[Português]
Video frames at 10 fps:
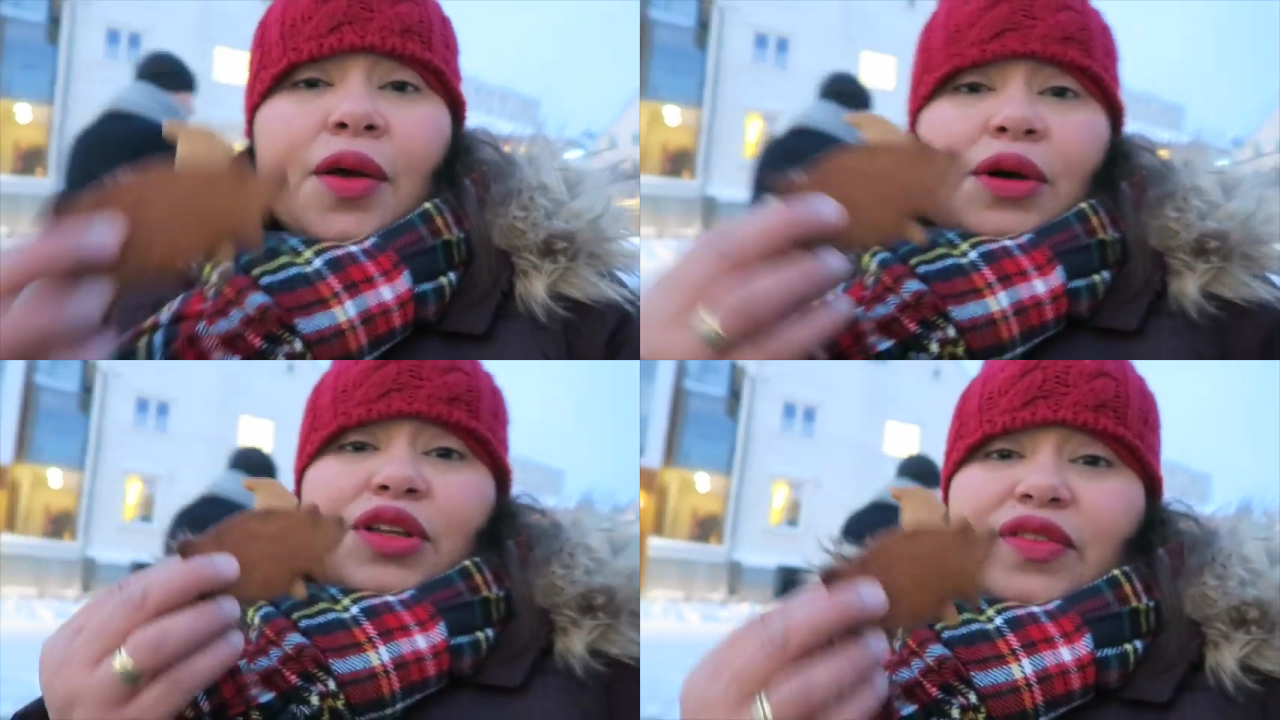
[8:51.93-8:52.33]

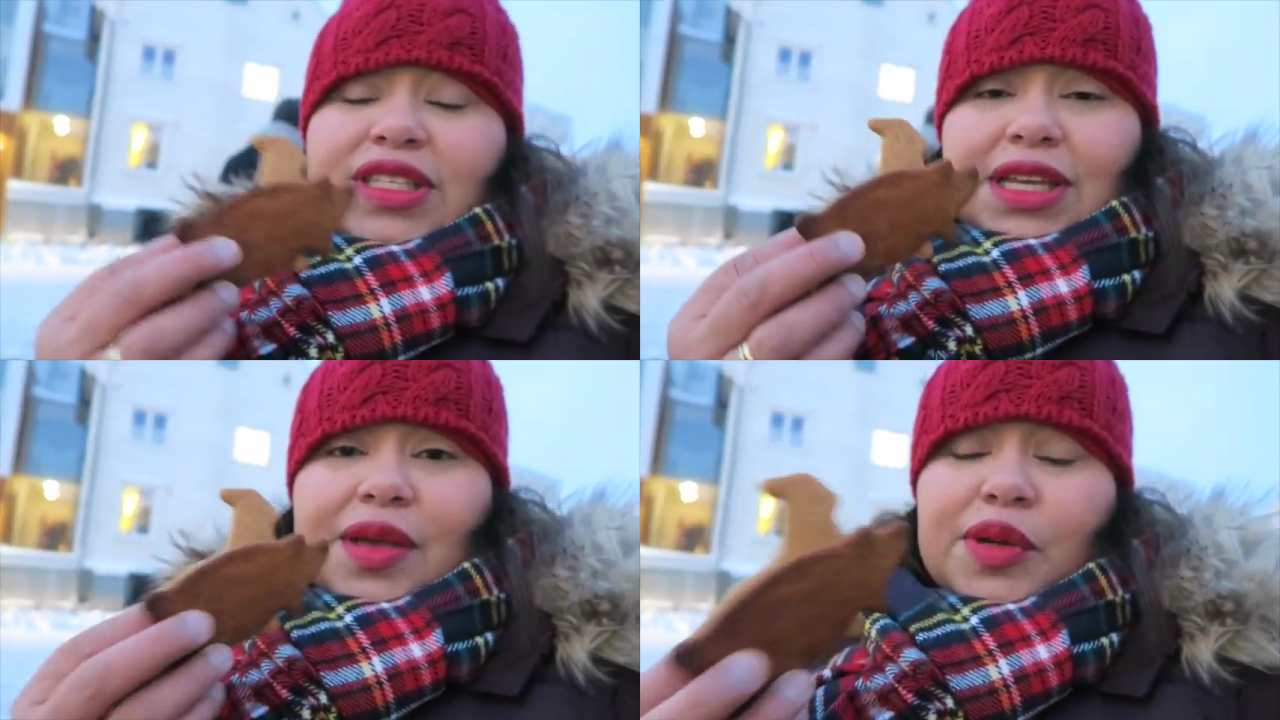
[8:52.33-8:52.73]
Quando eu vi
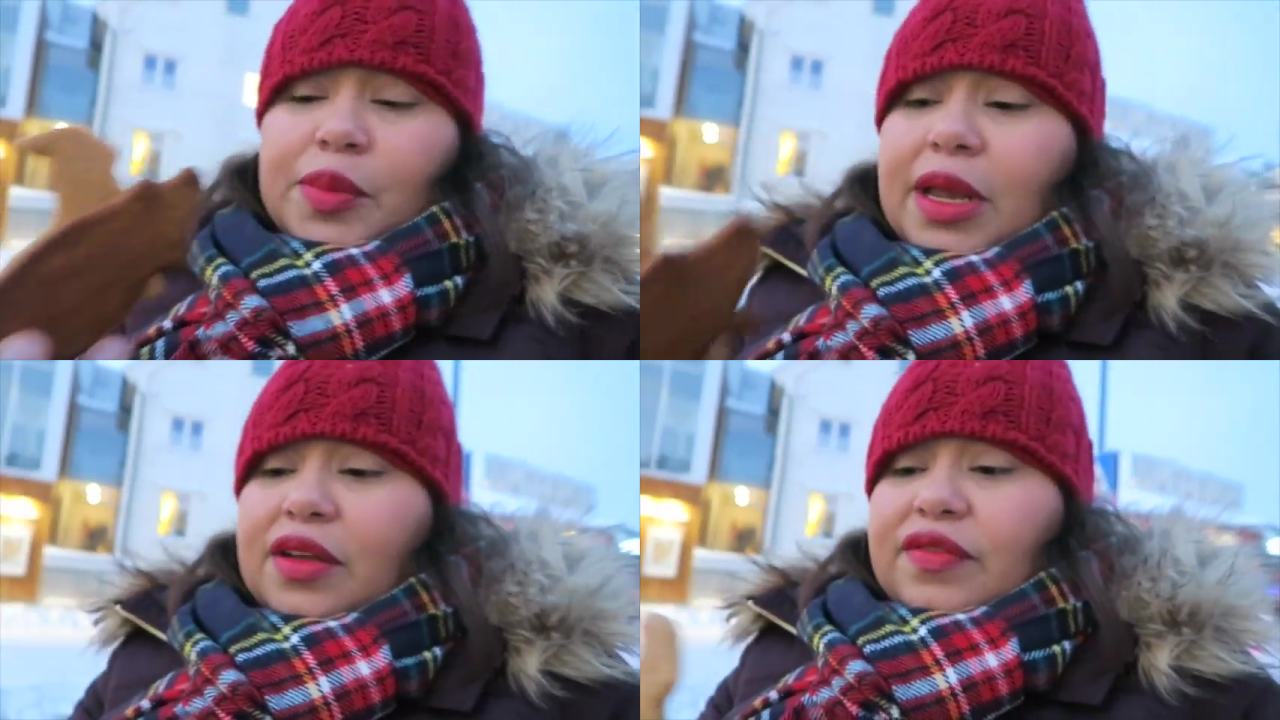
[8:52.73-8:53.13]
isso aqui a
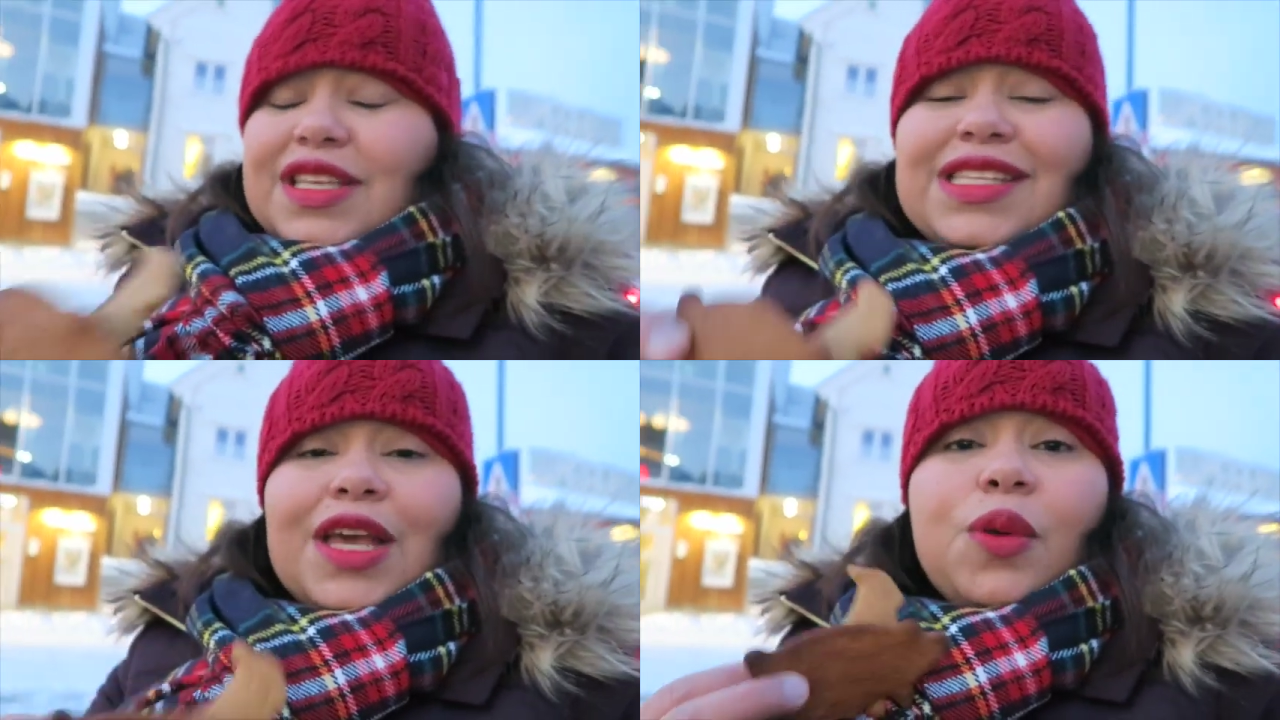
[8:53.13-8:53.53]
primeira
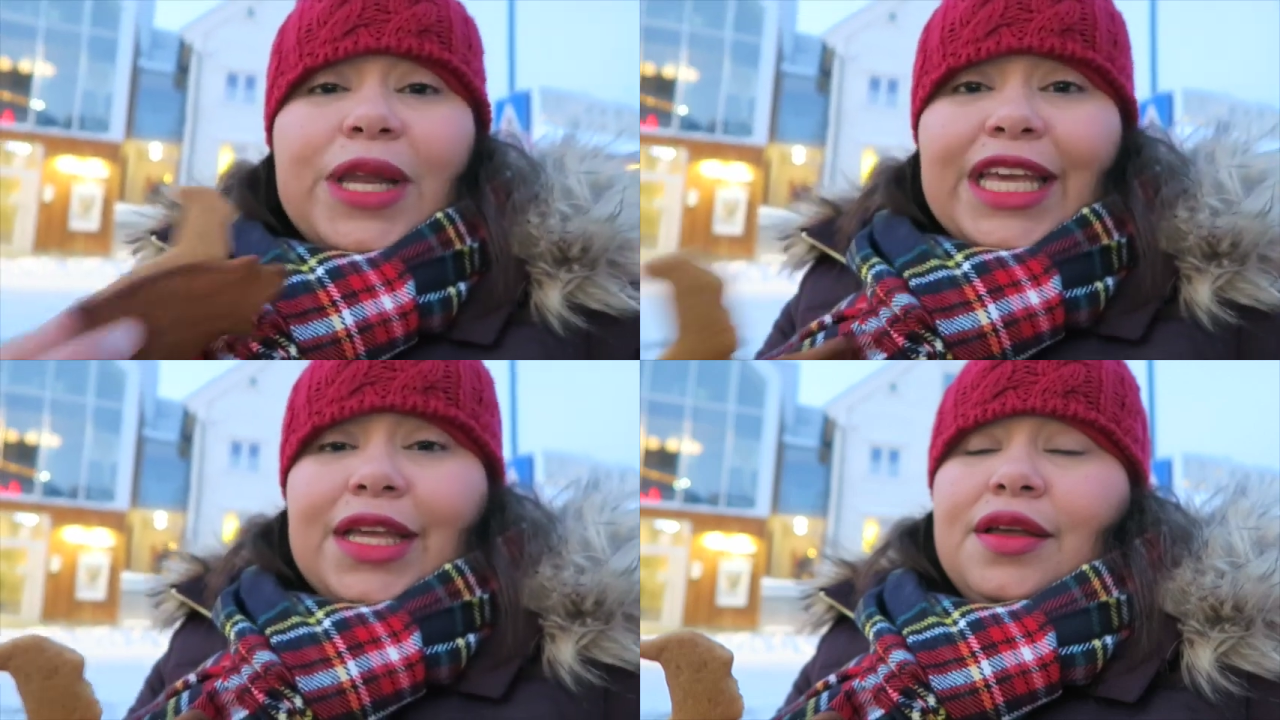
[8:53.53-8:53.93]
vez que eu
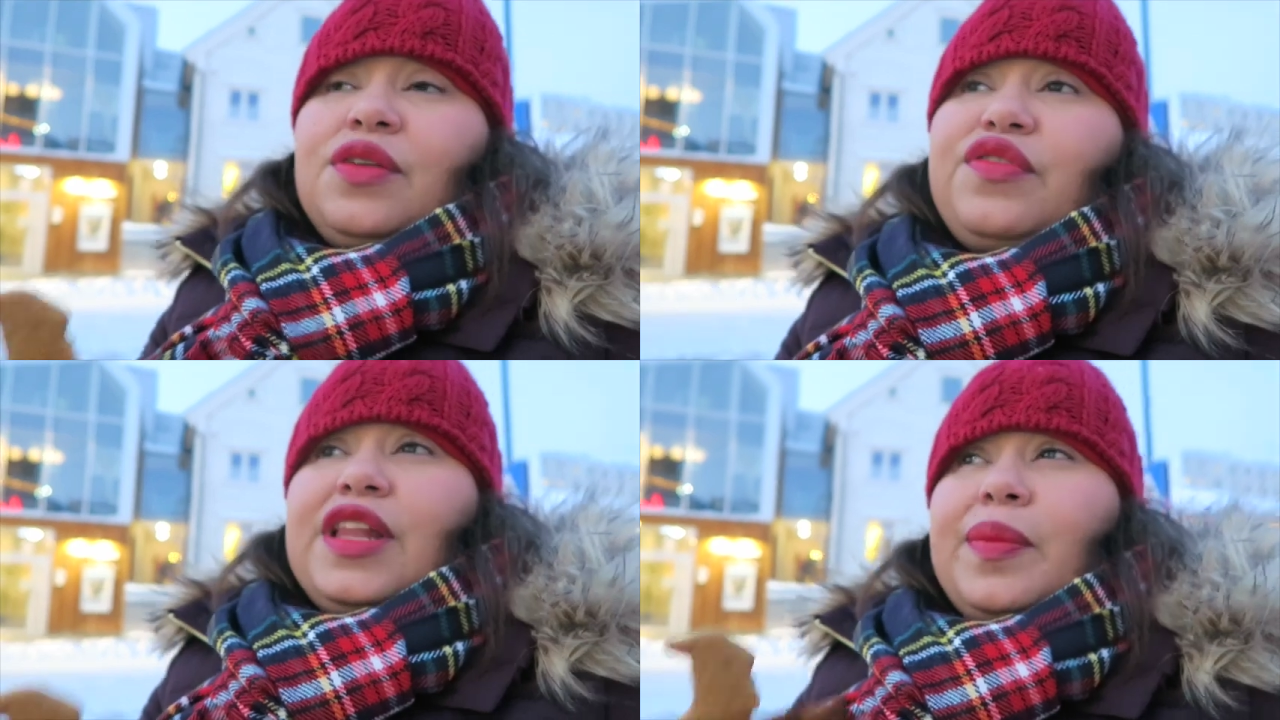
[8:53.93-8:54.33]
li,
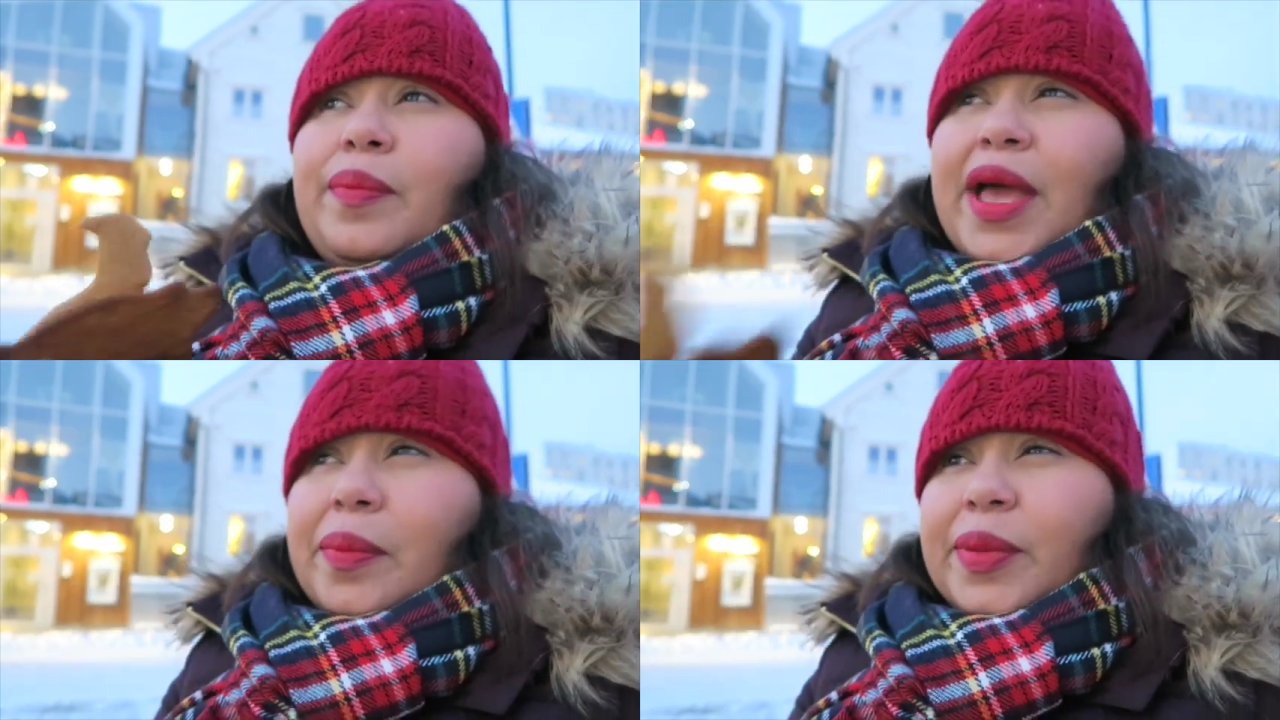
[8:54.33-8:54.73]
eu falei
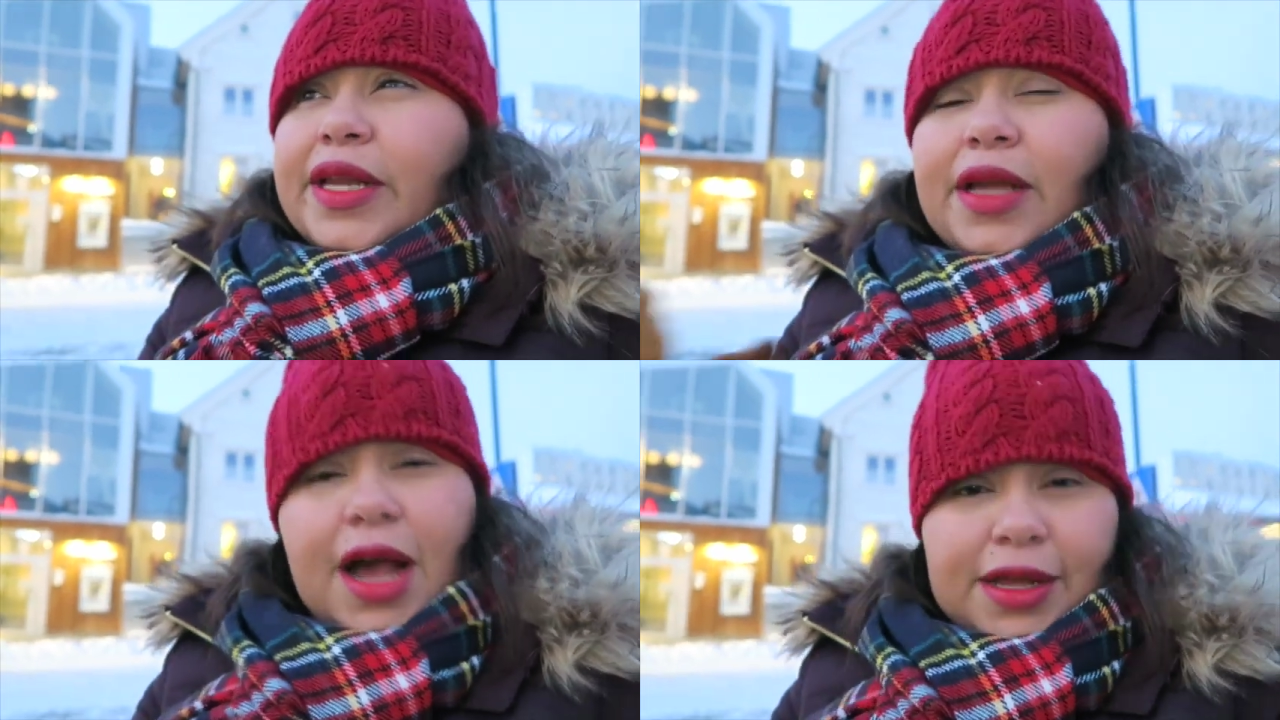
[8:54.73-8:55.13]

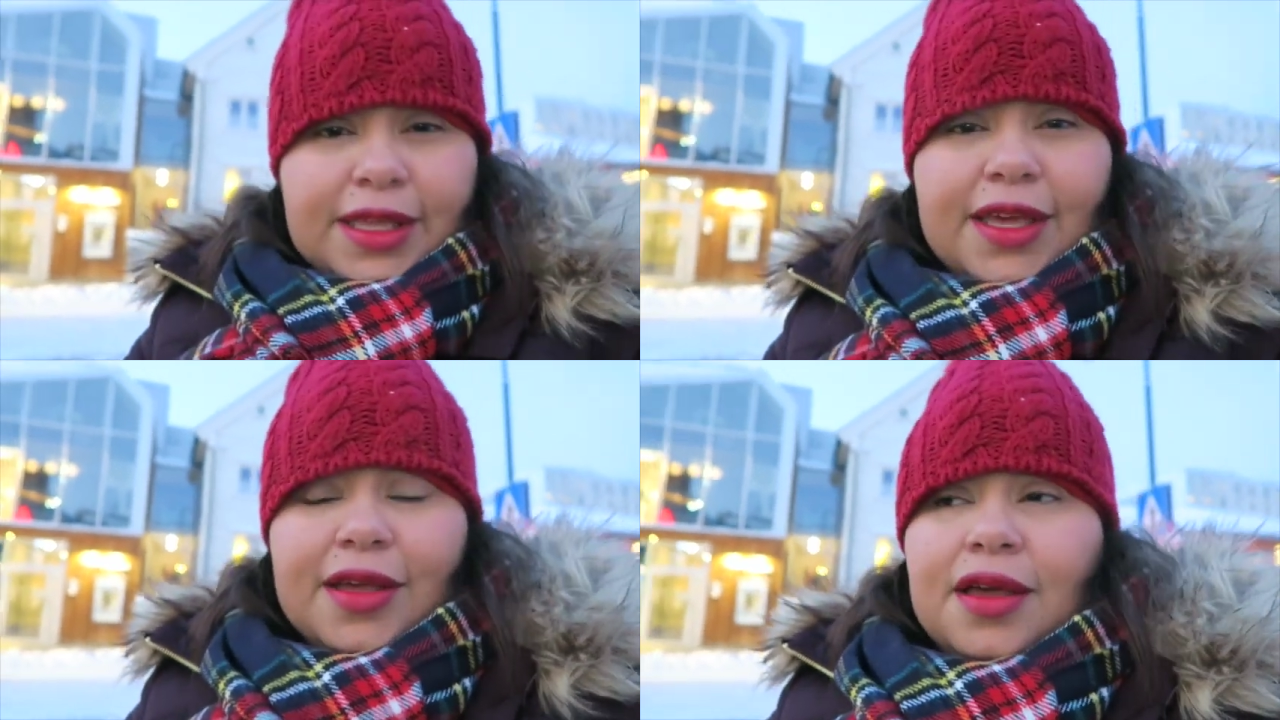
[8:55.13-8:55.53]
pepper
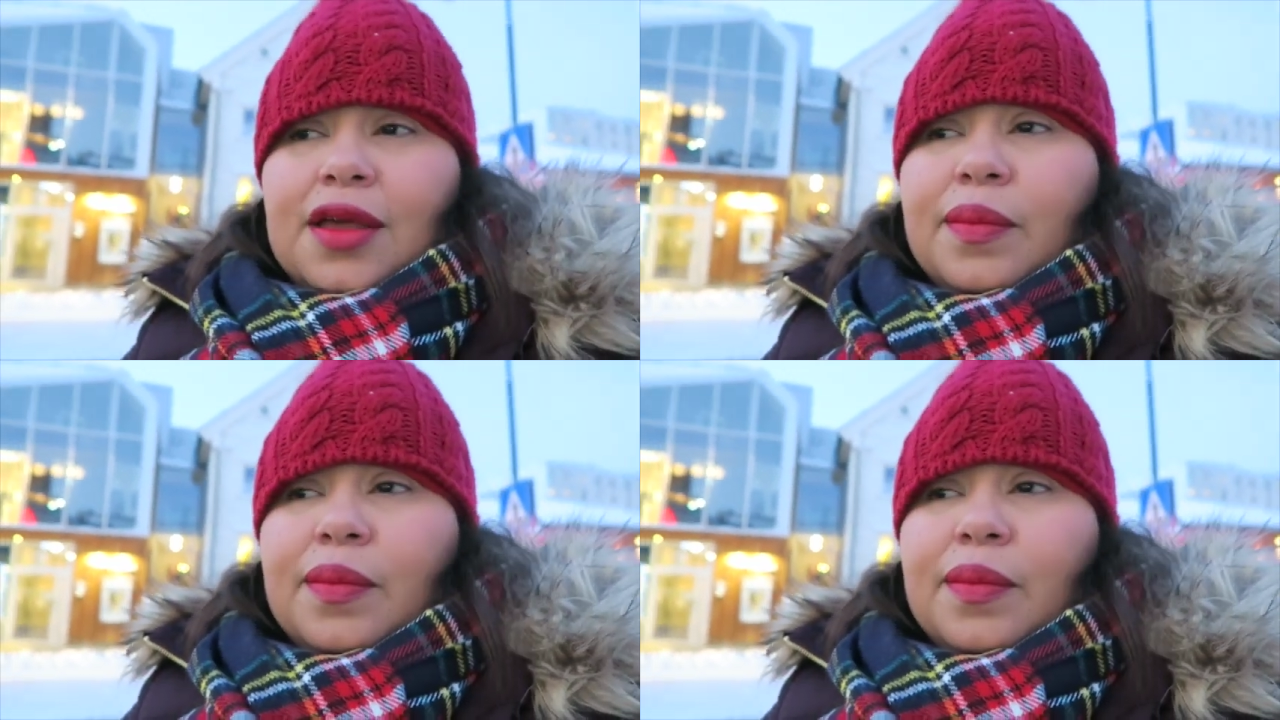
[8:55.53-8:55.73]
cake.